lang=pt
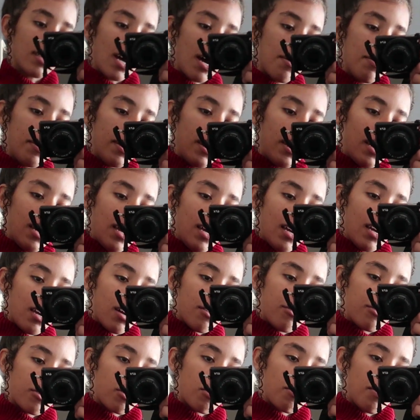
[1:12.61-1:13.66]
sabe?
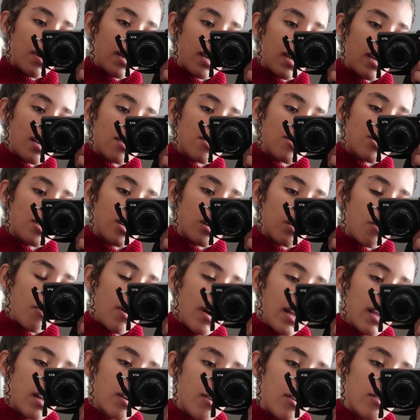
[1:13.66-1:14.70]
Eu fico bem quentinha com
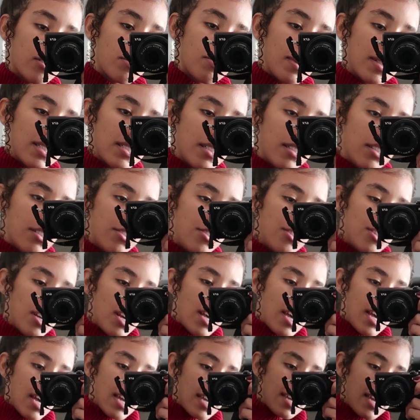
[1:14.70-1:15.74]
ela, gosto bastante.
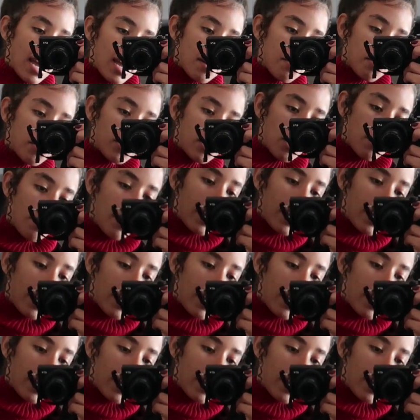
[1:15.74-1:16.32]
E aí botei